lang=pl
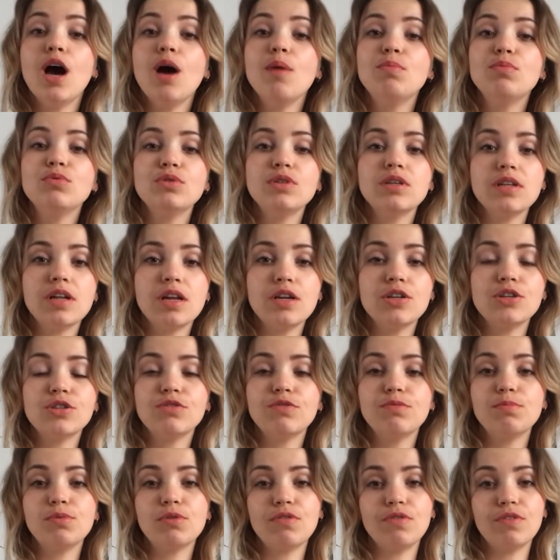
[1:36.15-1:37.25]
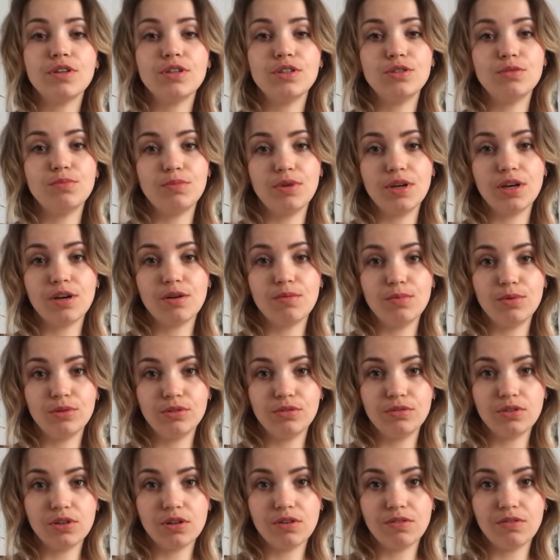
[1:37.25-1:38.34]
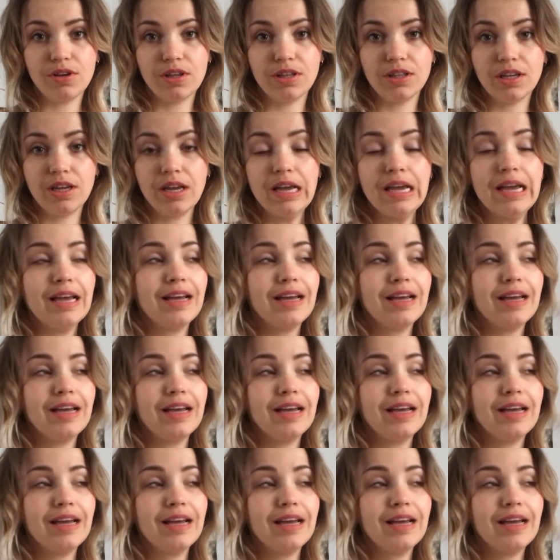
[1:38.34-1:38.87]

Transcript: a później należy wprowadzić mleko modyfikowane.